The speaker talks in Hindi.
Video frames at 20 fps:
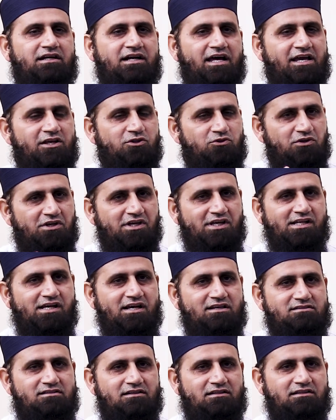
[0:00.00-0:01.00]
लड़ाई तो की
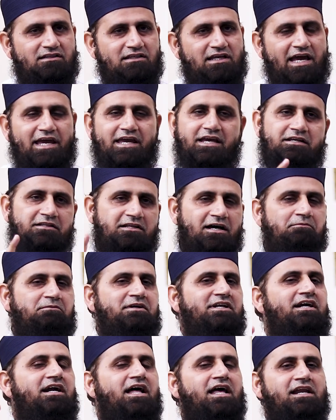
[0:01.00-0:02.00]
जा सकती है
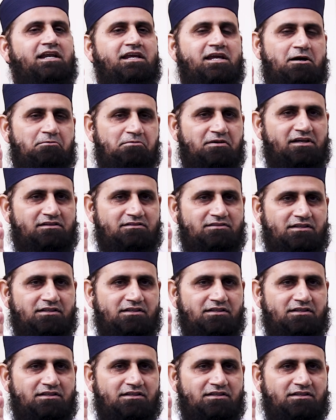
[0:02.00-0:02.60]
इकदामी लड़ाई नहीं आप कर